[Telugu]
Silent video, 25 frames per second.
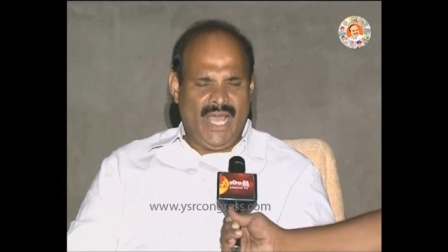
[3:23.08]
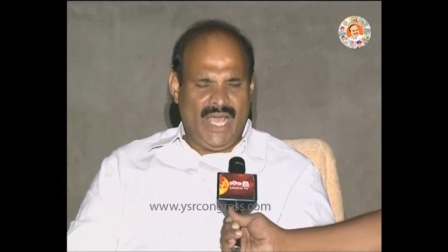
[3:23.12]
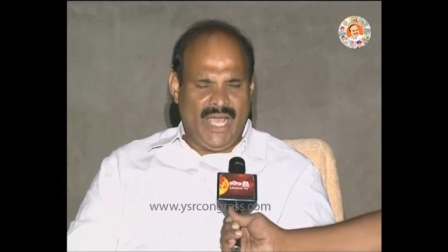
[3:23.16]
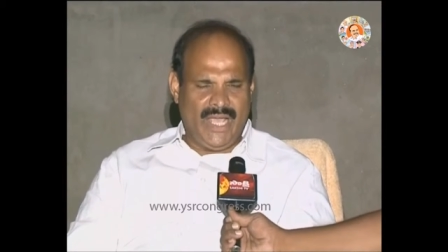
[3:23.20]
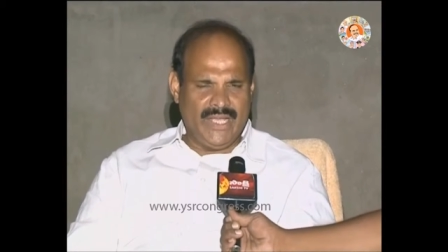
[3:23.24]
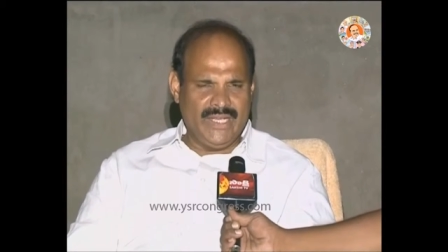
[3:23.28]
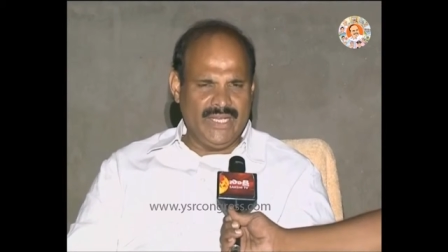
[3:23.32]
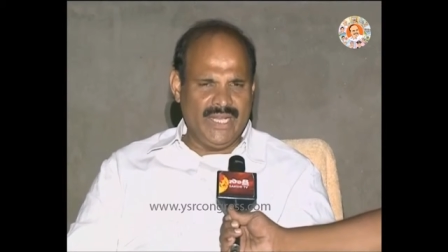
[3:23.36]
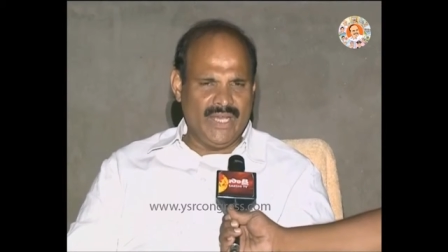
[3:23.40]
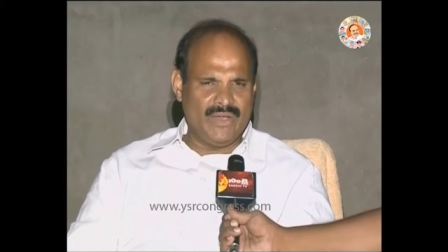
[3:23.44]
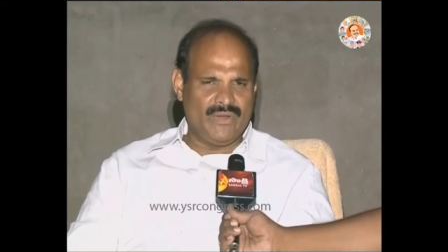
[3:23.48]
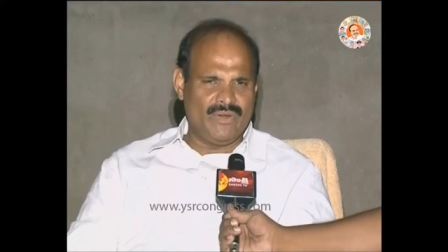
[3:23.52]

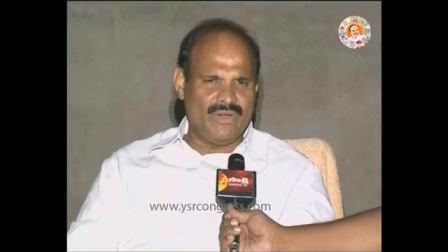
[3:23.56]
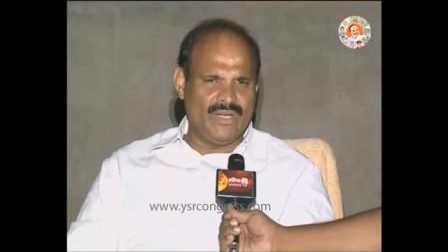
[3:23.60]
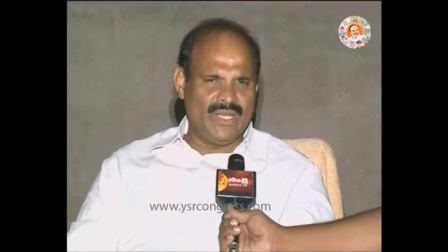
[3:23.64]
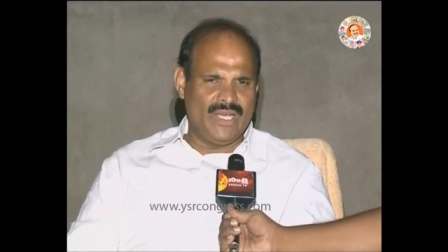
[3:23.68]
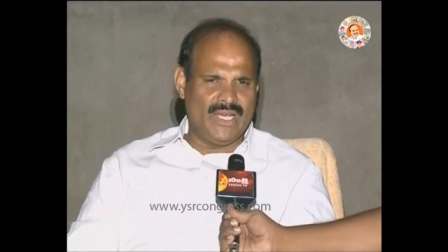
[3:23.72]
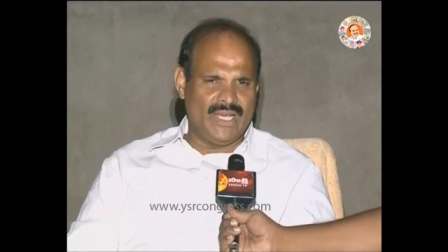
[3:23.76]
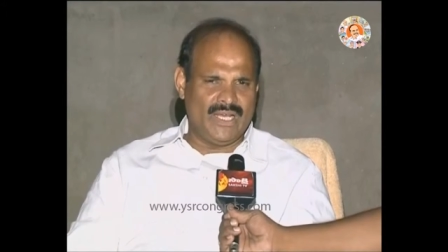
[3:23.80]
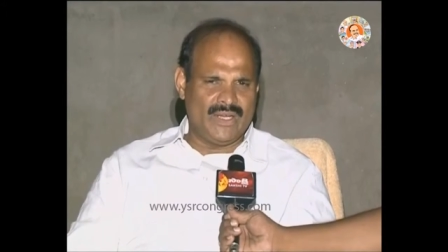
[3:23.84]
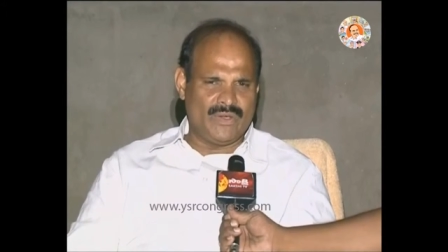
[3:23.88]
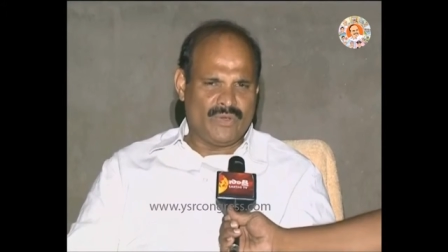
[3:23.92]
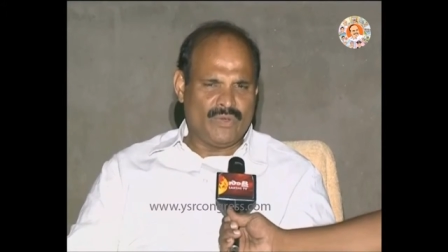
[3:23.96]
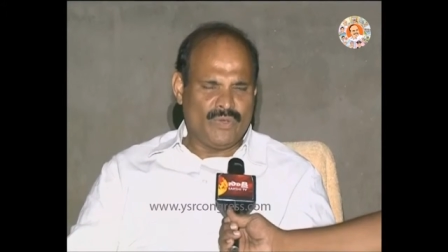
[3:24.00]
అయినా కూడా
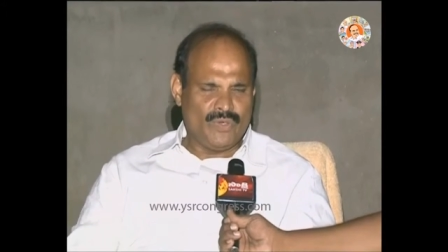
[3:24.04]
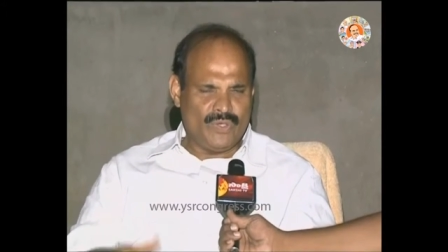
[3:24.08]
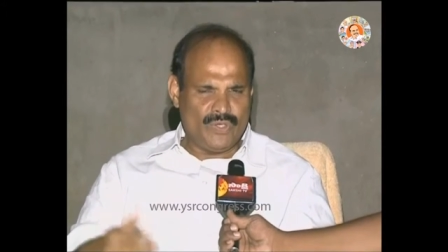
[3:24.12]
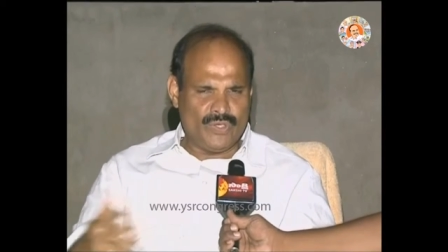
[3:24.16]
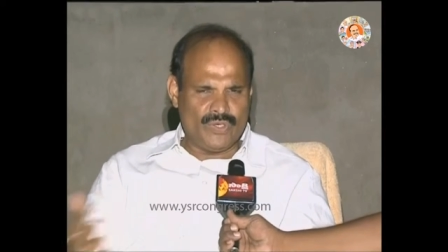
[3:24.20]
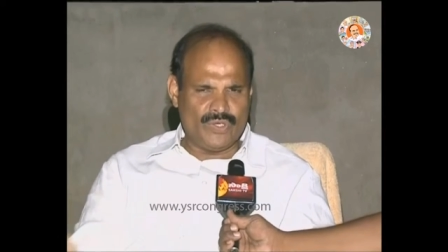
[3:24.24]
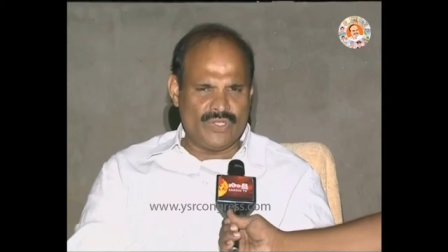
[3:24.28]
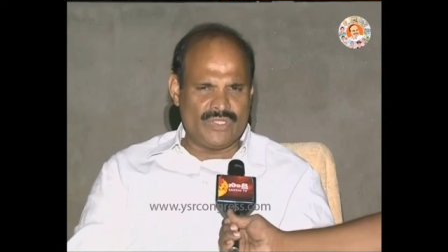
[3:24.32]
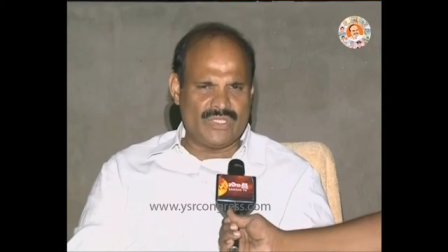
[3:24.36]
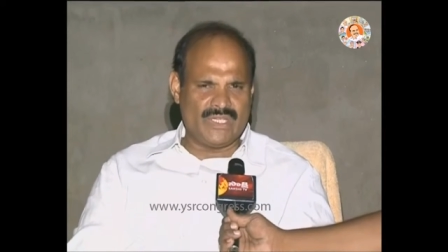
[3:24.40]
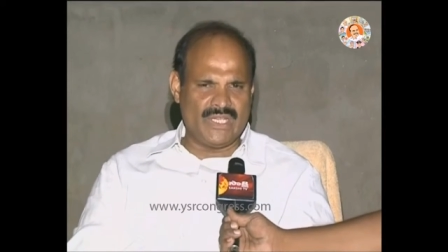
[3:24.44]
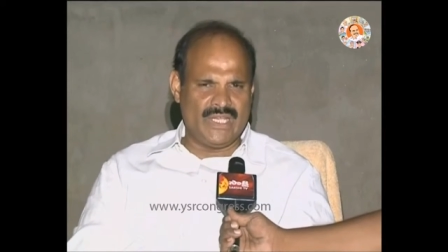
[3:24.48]
రెండో
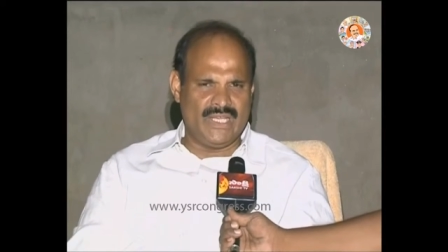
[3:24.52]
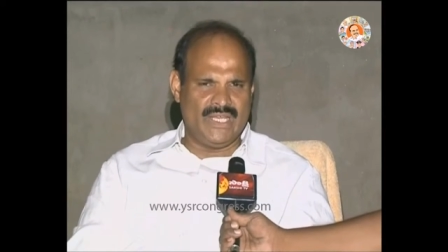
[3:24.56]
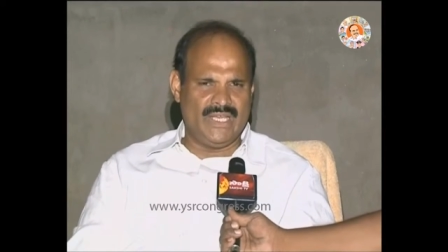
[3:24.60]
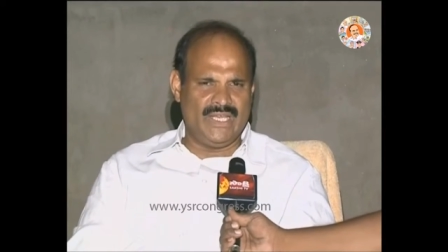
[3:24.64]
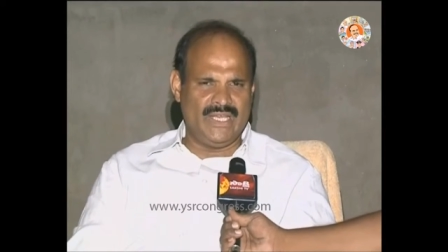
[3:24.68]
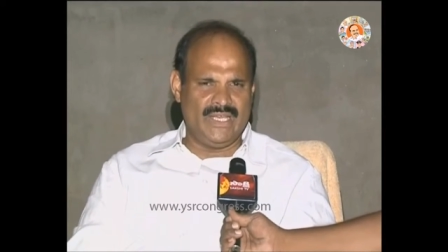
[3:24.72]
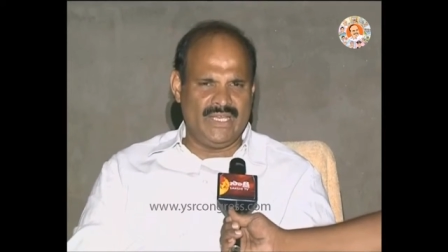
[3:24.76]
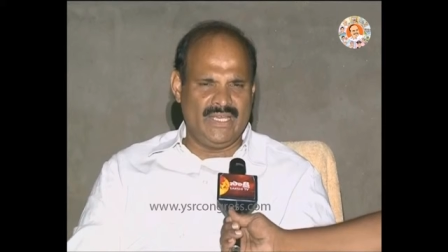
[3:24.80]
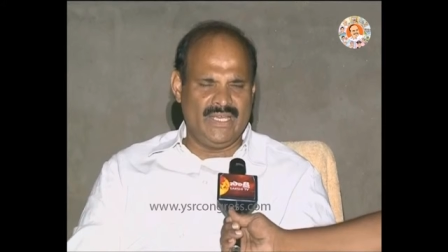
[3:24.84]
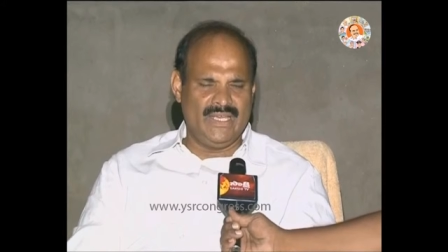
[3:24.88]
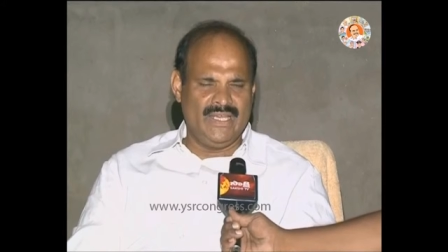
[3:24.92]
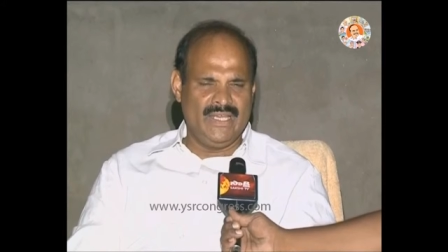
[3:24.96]
రోజే
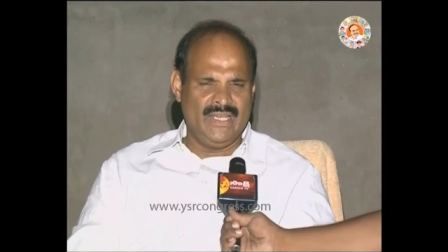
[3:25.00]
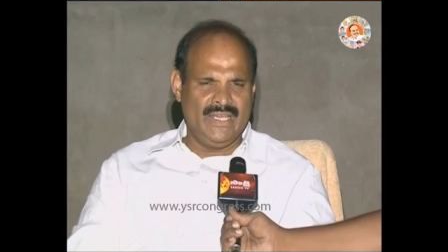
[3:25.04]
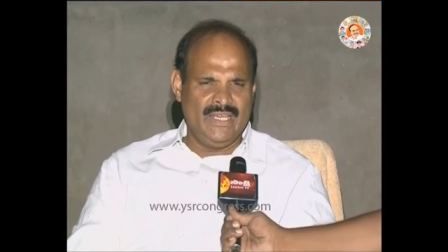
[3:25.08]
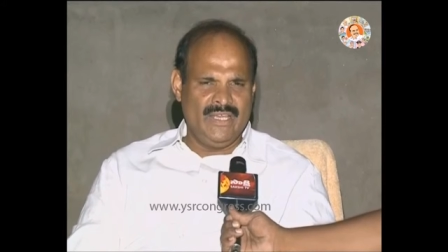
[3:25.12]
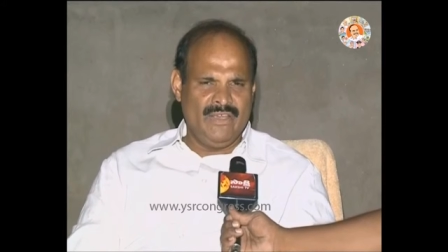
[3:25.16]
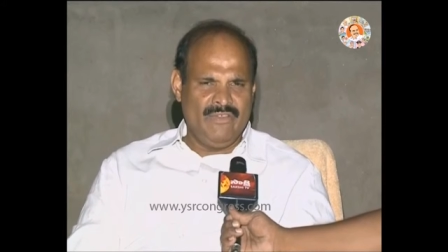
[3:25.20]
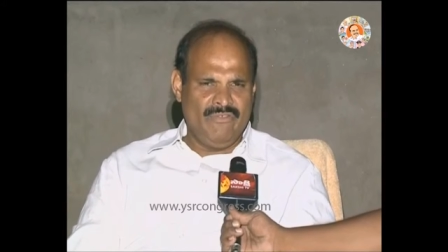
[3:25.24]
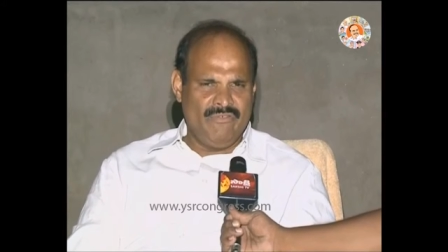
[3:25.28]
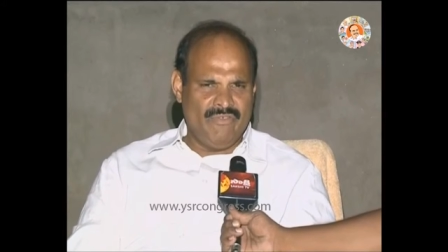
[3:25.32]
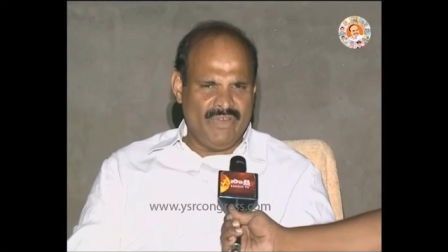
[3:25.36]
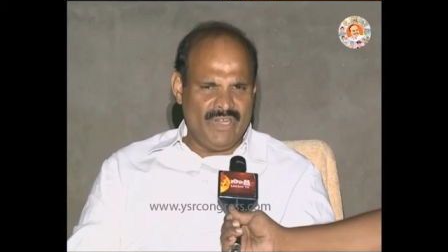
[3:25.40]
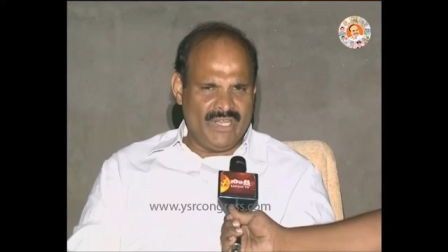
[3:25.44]

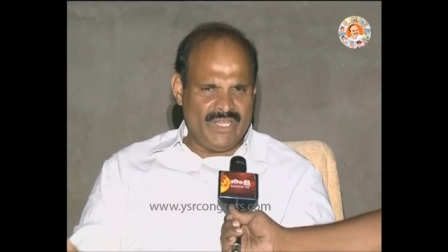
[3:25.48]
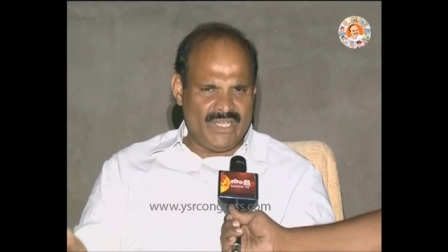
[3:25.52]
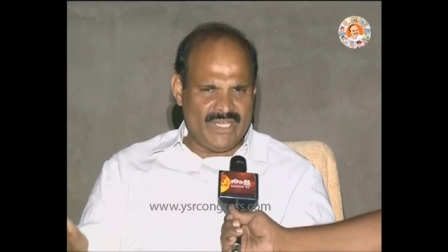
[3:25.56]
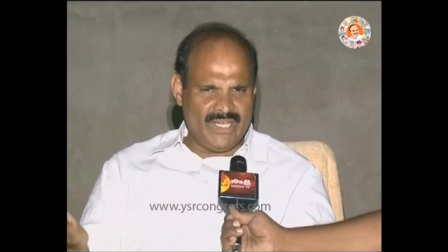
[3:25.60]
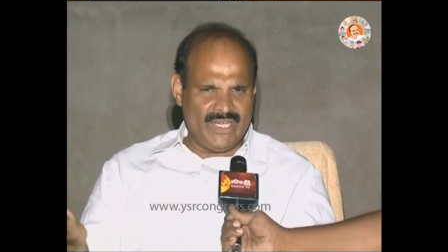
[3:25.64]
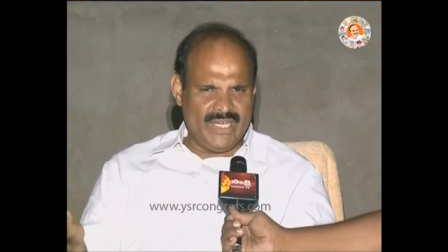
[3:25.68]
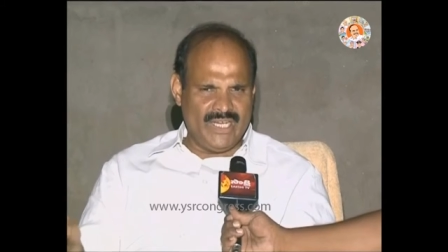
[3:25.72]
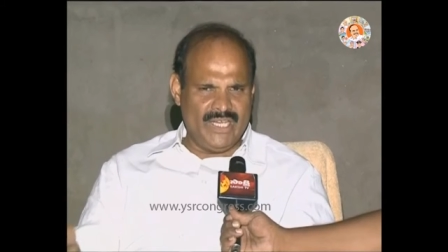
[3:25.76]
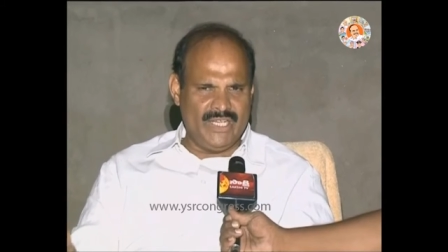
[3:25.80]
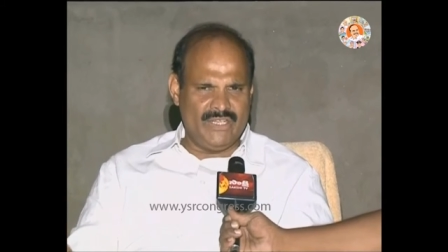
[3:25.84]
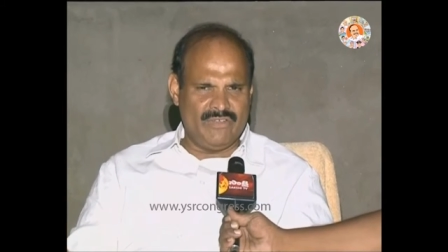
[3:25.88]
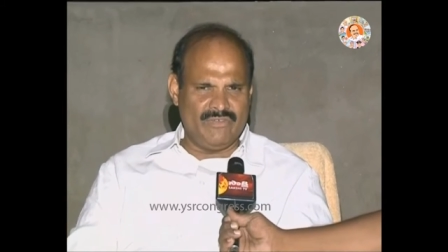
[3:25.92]

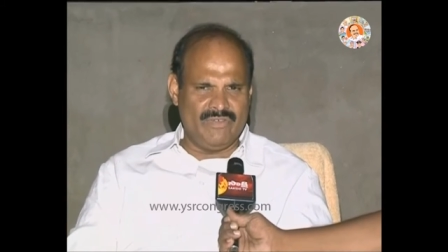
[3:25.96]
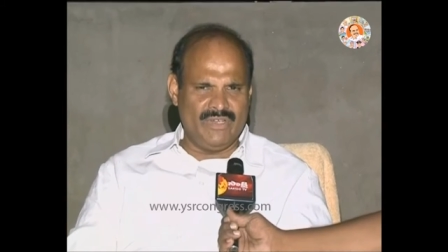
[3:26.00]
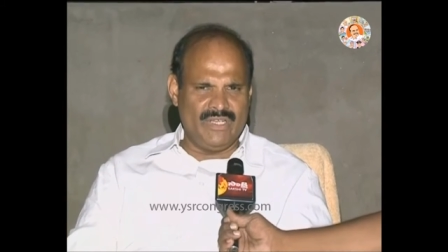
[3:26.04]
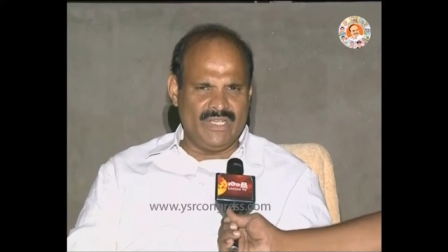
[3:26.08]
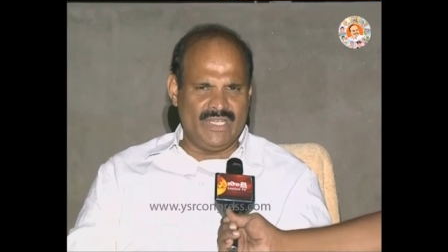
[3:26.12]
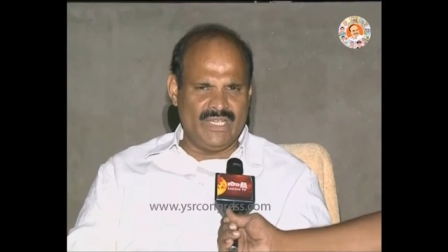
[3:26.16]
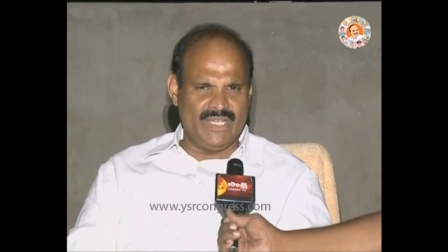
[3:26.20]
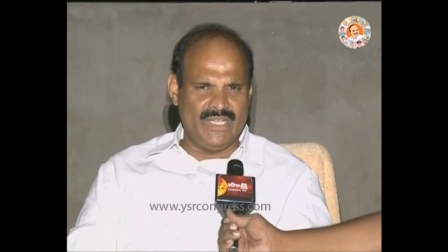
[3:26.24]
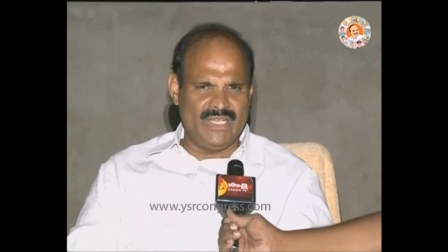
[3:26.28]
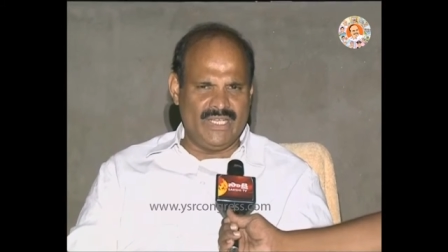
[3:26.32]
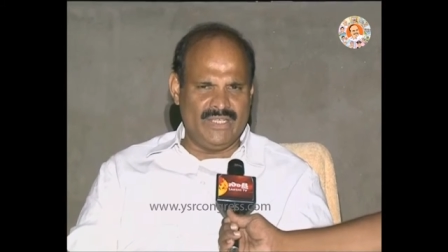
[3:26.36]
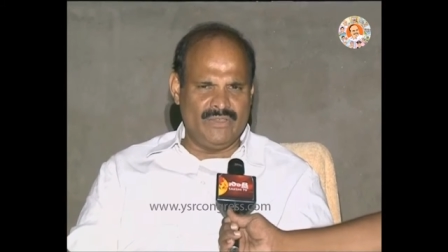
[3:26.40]
వెంటనే
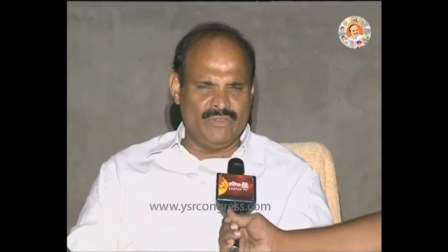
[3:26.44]
ఇటువంటి